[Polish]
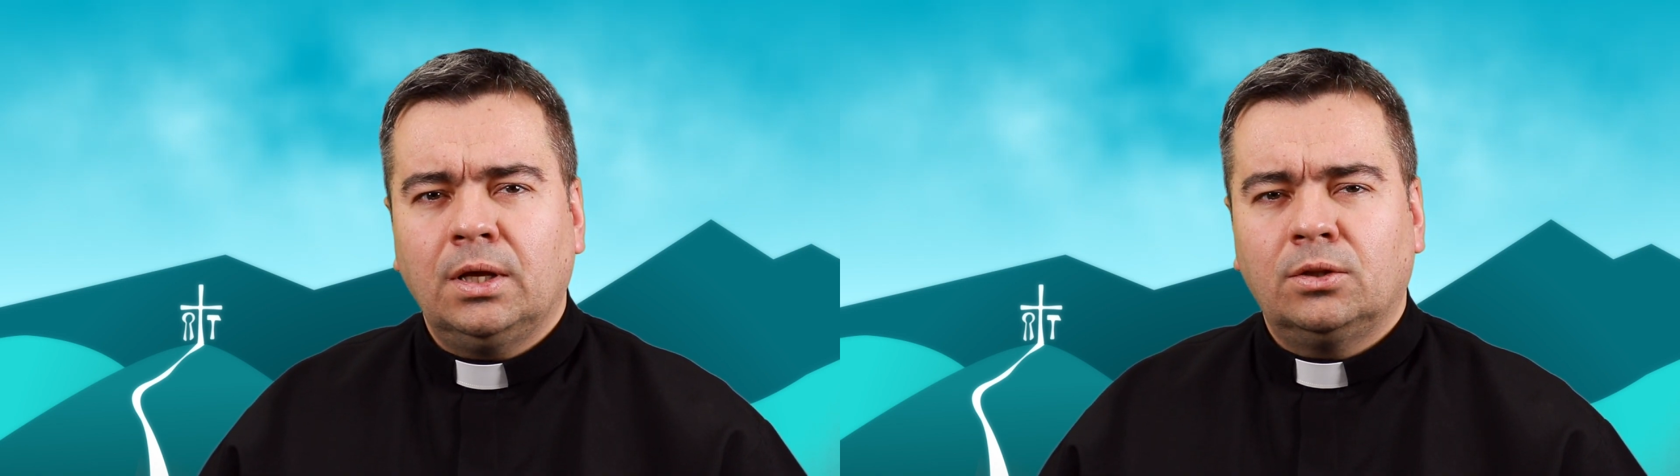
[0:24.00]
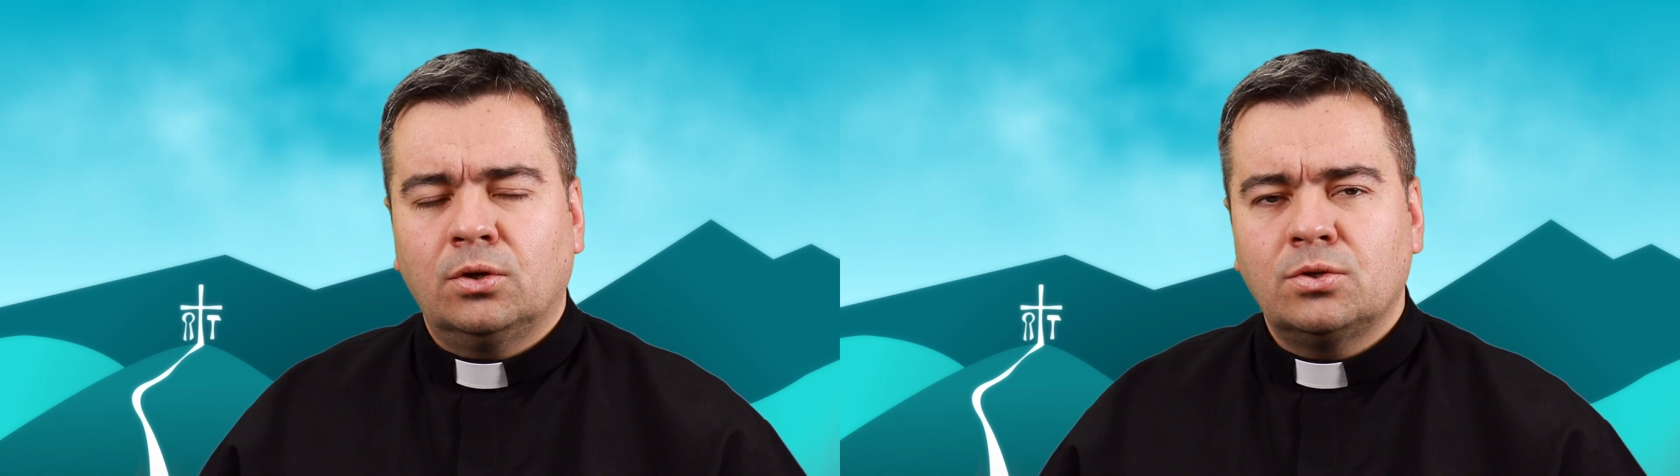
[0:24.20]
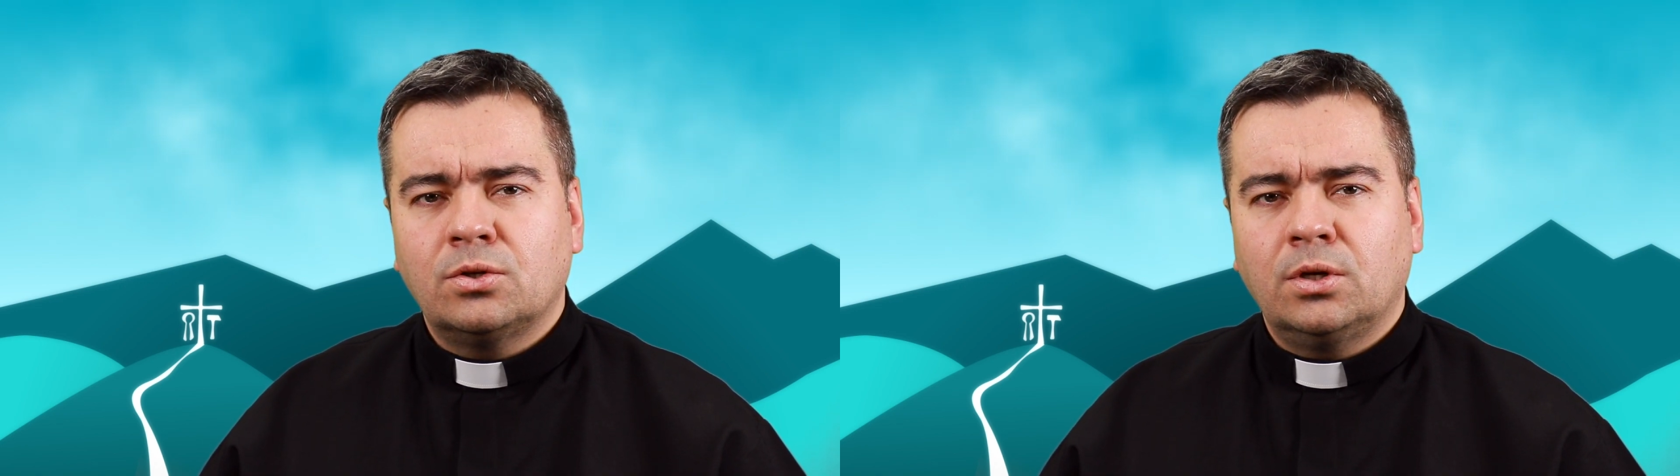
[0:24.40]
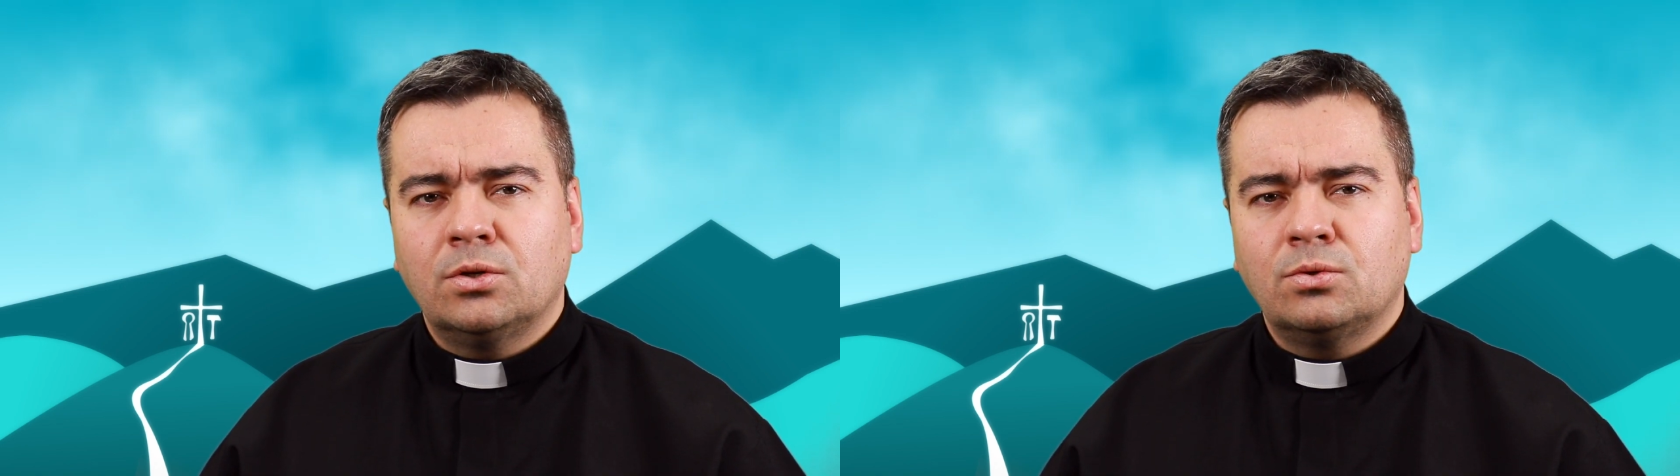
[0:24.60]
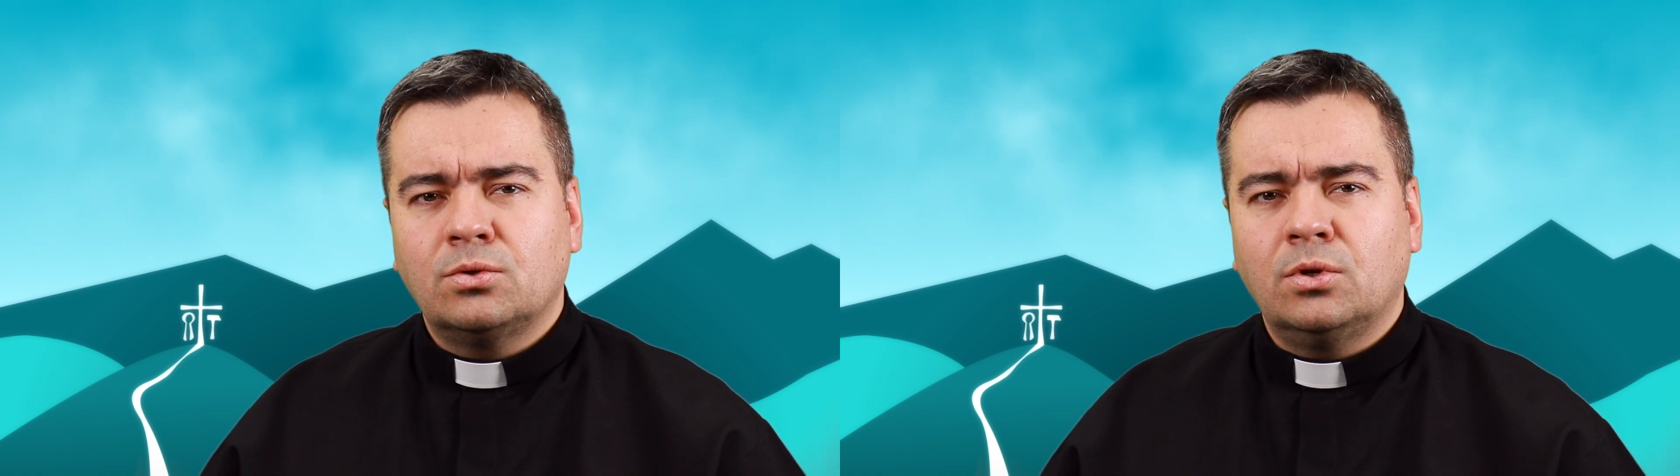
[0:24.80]
to co
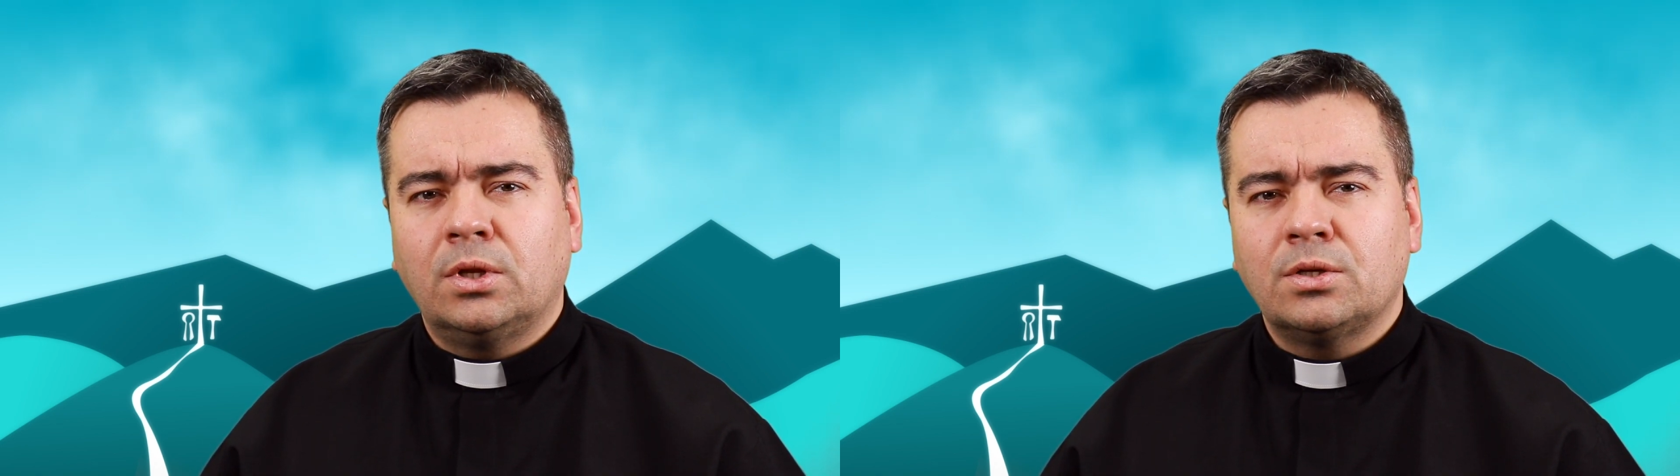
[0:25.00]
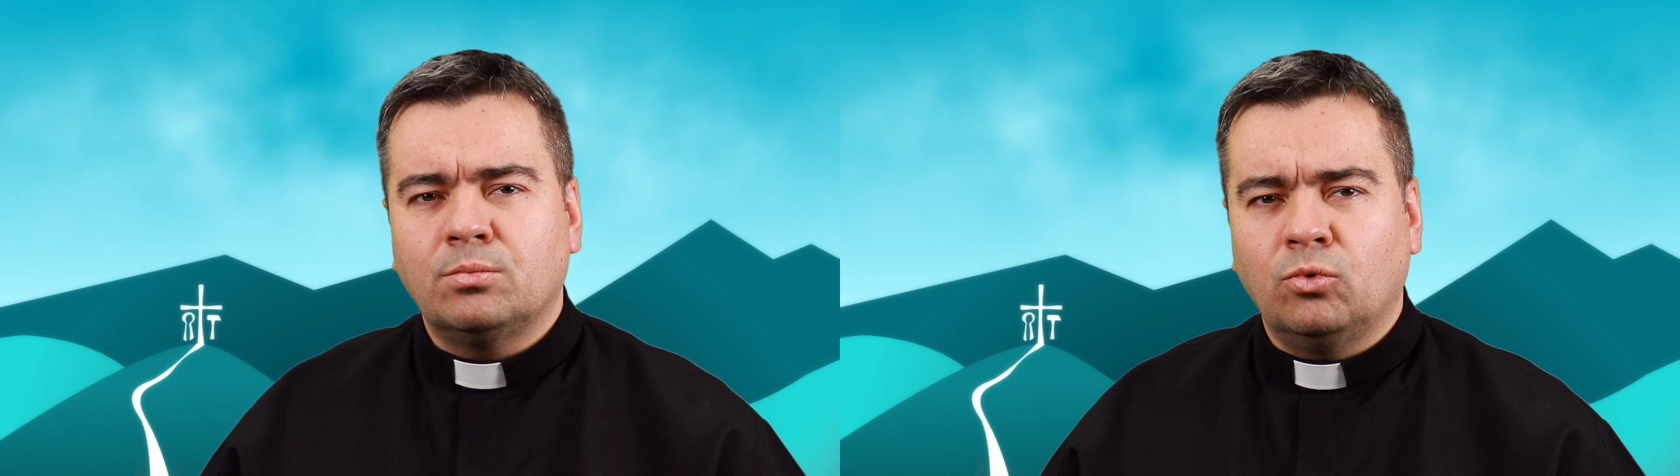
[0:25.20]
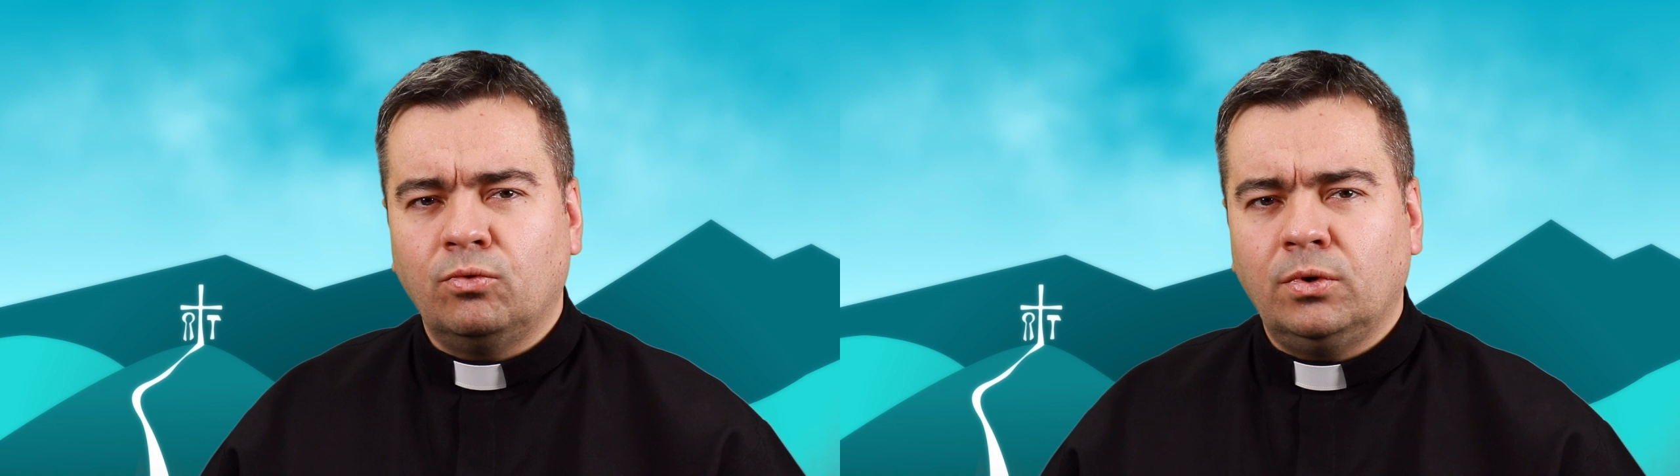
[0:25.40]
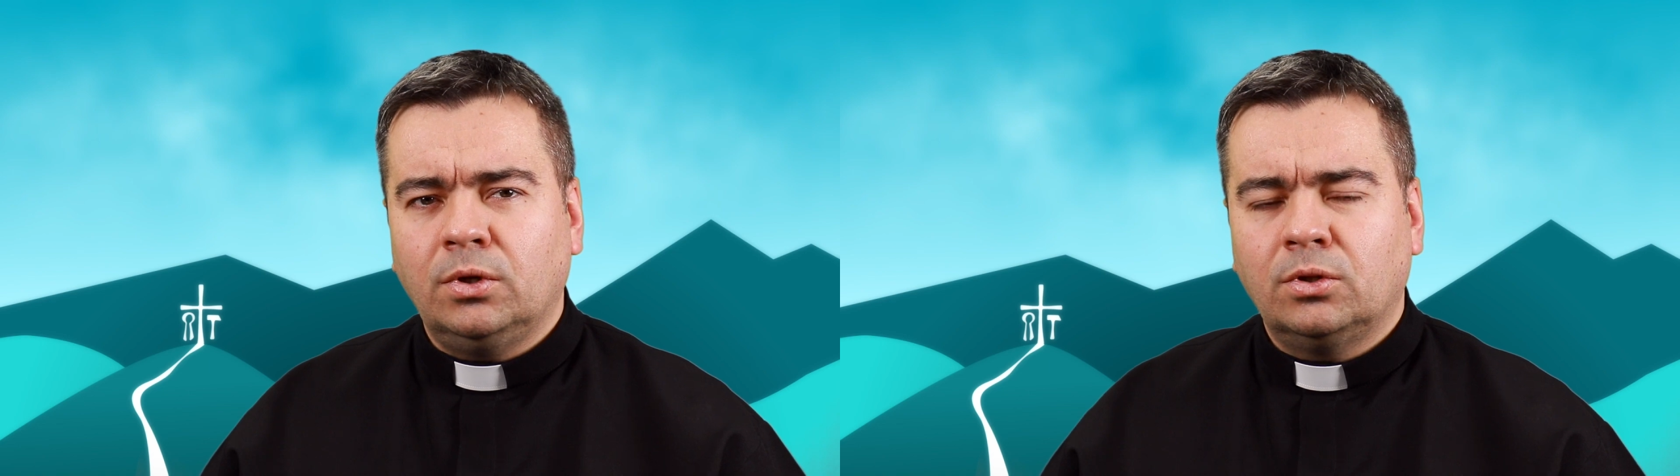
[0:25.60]
Jezus do nas mówi,